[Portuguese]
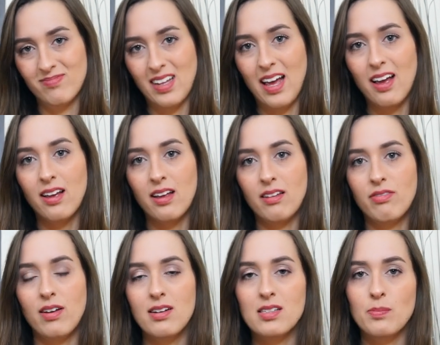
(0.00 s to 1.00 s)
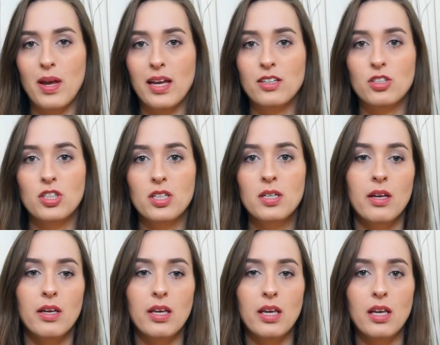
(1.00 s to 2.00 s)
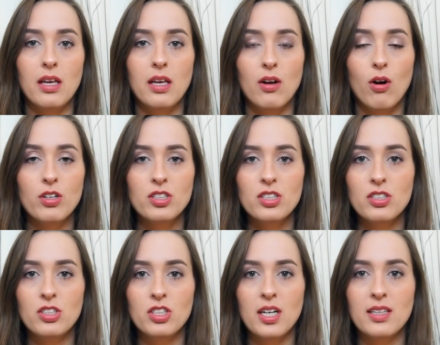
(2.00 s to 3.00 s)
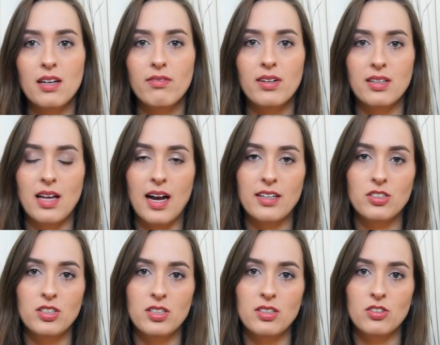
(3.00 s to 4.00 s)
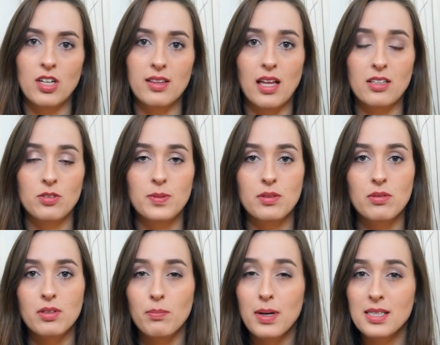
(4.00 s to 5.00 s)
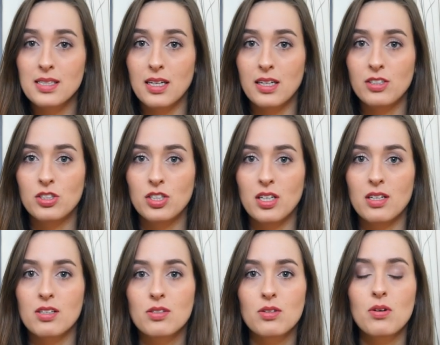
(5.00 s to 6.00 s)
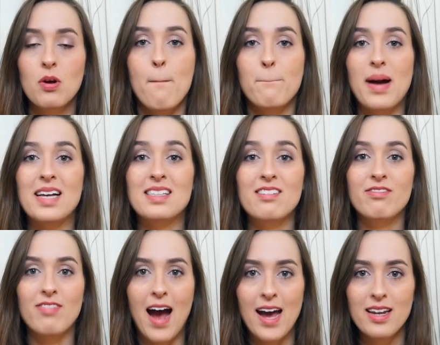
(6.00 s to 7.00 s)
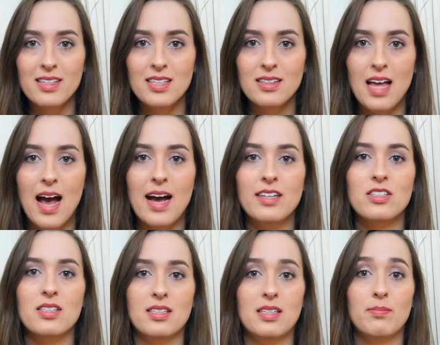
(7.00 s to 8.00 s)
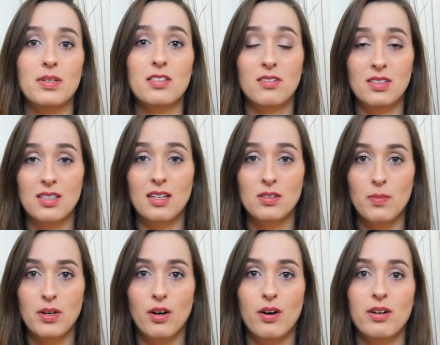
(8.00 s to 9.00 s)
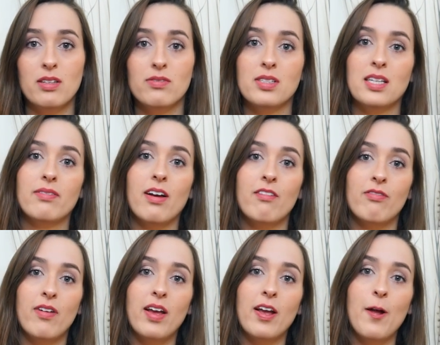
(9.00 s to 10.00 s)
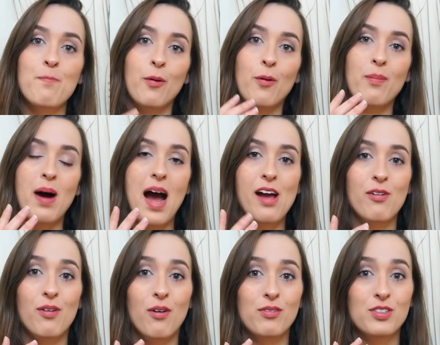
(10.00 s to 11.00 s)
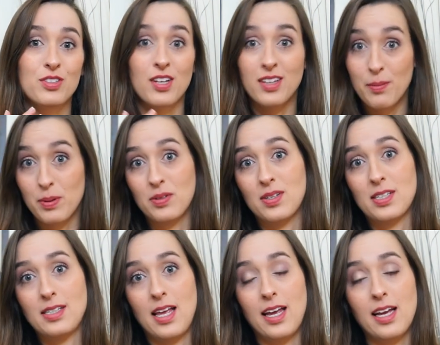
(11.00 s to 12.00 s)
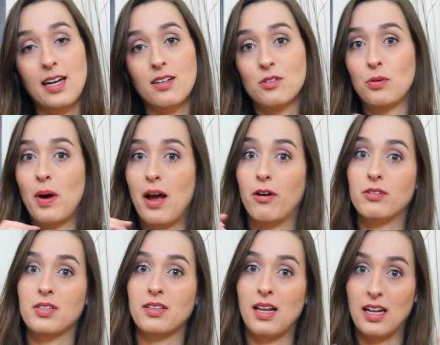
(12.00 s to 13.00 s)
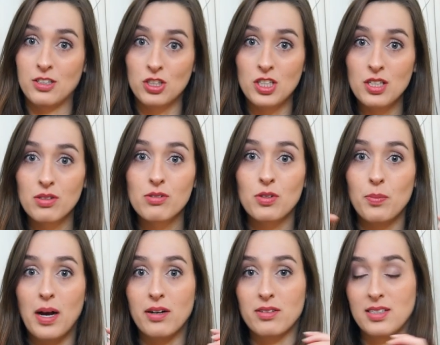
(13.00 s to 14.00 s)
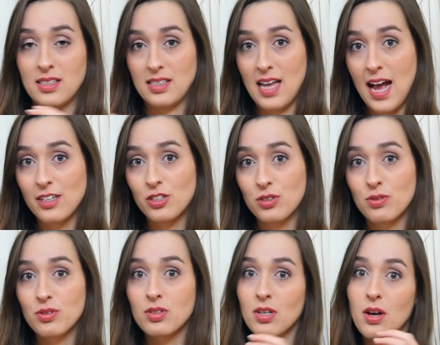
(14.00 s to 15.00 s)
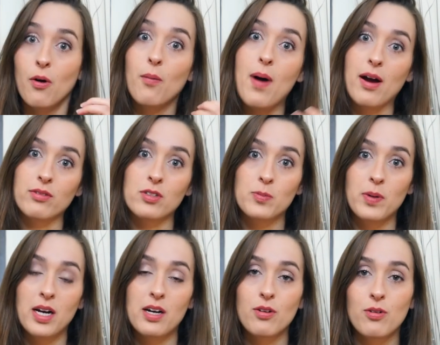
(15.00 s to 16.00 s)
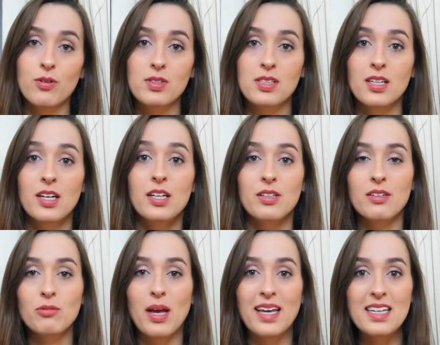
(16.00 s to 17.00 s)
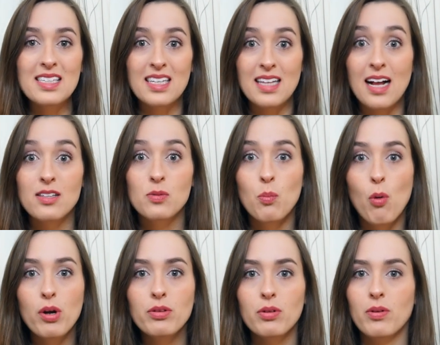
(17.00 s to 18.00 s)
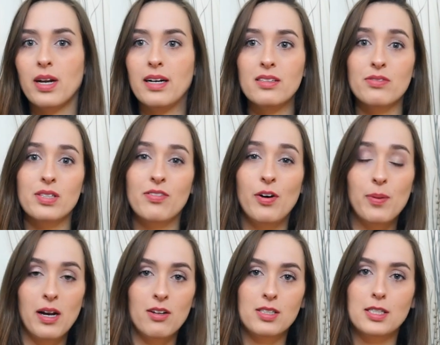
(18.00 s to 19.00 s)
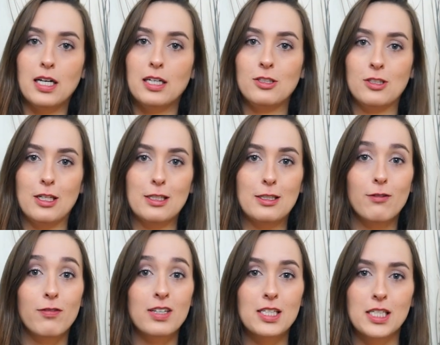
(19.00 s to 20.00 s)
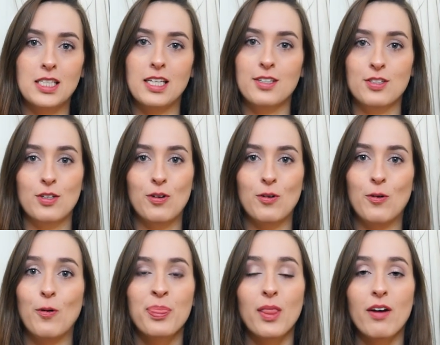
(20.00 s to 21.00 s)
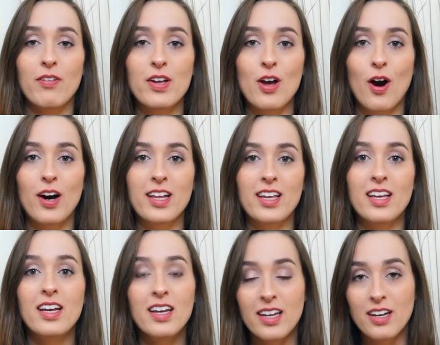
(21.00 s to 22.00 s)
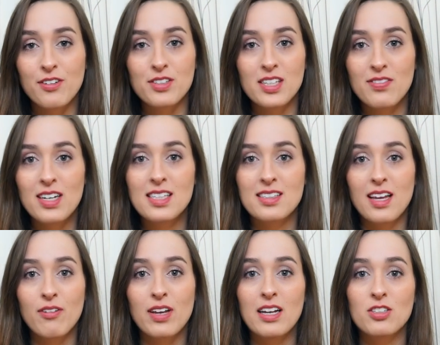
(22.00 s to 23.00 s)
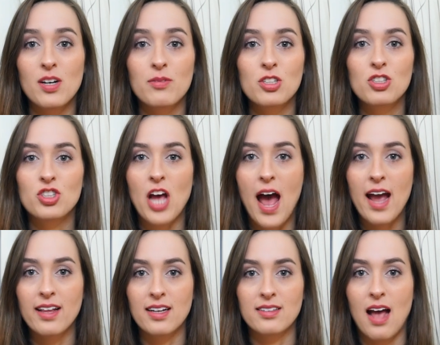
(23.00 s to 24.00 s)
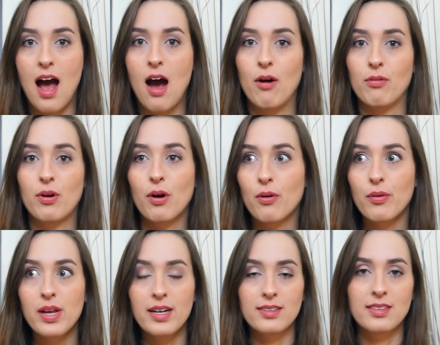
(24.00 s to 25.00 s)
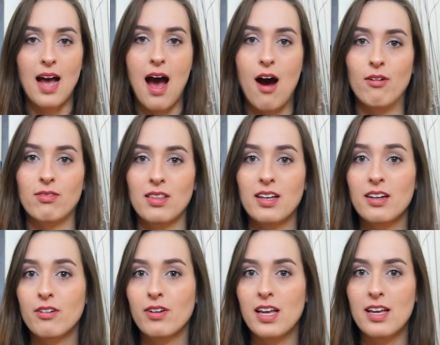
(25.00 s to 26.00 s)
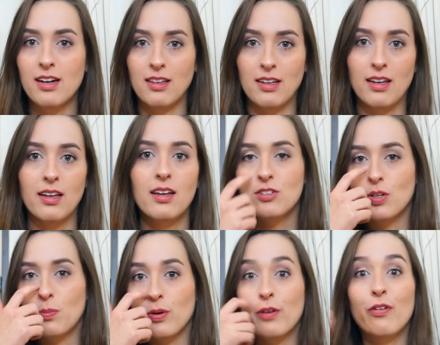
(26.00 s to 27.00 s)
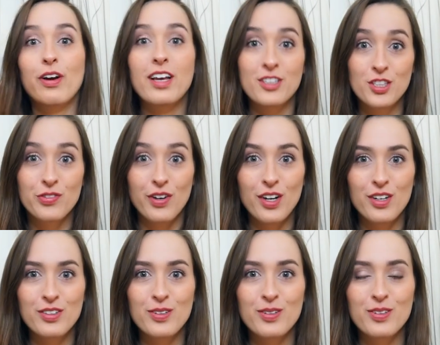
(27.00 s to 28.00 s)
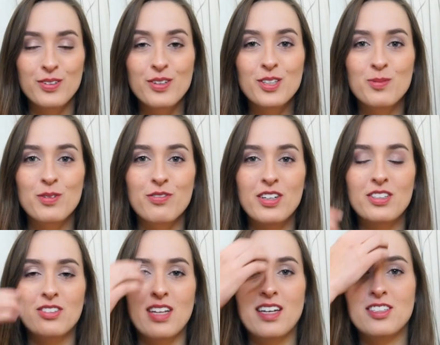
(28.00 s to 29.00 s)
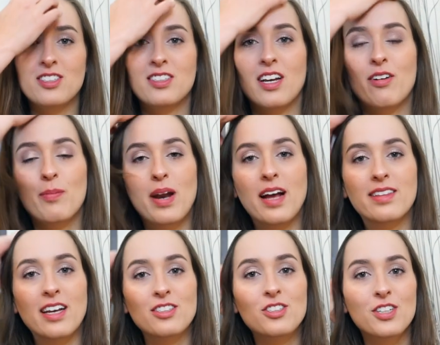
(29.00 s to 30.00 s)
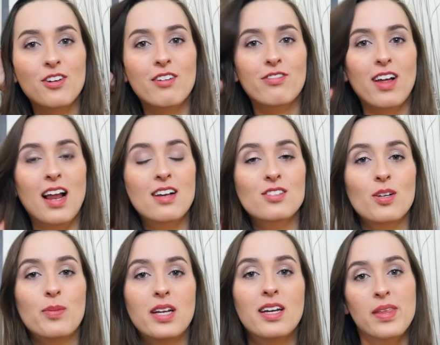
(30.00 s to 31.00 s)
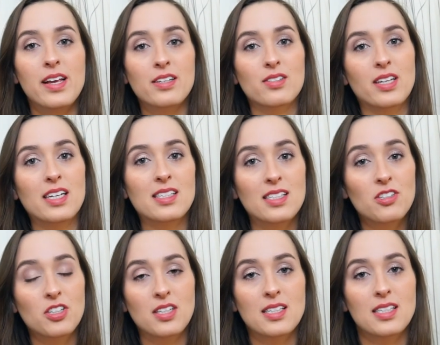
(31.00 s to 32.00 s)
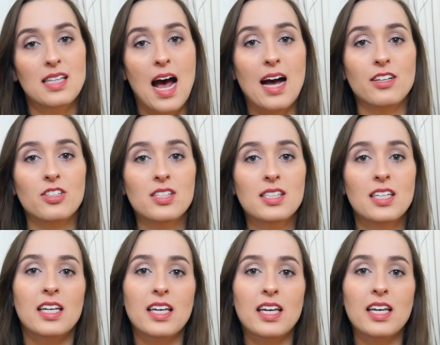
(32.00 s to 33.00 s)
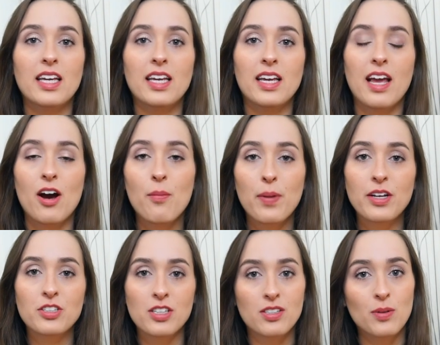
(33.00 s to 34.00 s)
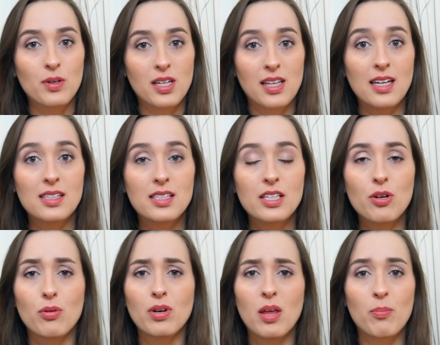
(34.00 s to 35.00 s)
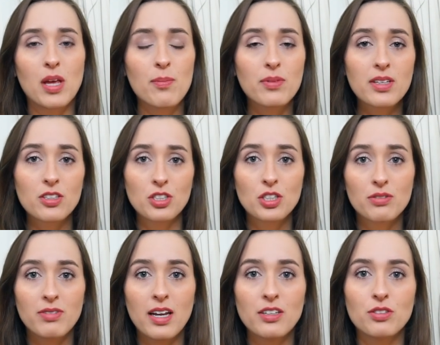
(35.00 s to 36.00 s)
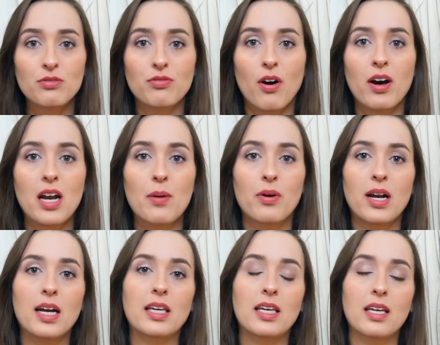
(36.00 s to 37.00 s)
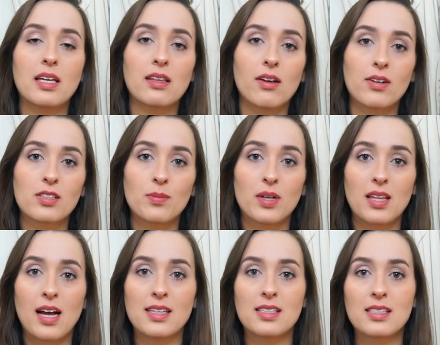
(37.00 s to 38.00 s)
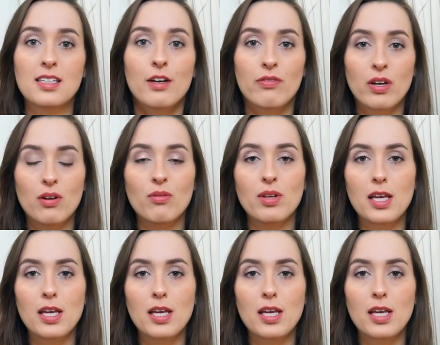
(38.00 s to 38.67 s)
né? Infelizmente. E hoje em dia, na verdade, já tá diminuindo bastante isso. Mas em várias cidades, assim, principalmente cidades maiores, você vai ver o bairro onde só tem pessoas negras, o bairro onde só tem latinos, o bairro dos asiáticos, o bairro dos brancos. Tanto é que em cidades muito grandes, você foi para Los Angeles, São Francisco, Nova York, inclusive eles têm o que eles chamam de Chinatown, Korean Town, Little Italy. Tipo, que foi o que a gente falou no, no último vídeo, né? A gente, eu e o Brian até a gente vai falar sobre isso que existe nas cidades. E realmente as comunidades se unem, porque muita gente vem de fora morar aqui, então as comunidades ficam